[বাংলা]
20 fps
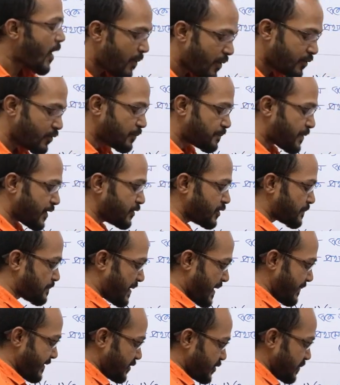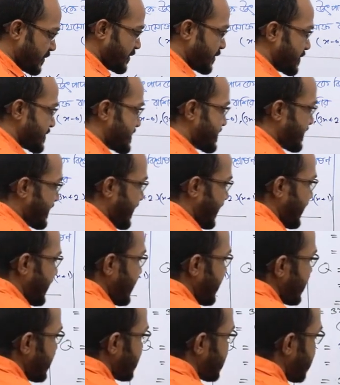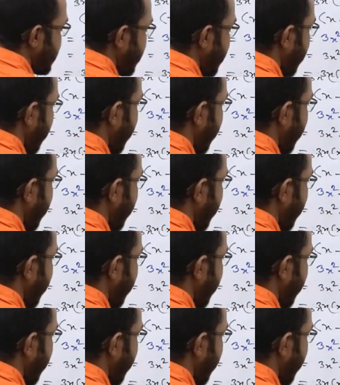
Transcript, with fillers: কমন উৎপাদক পাবে তুমি হচ্ছে থ্রি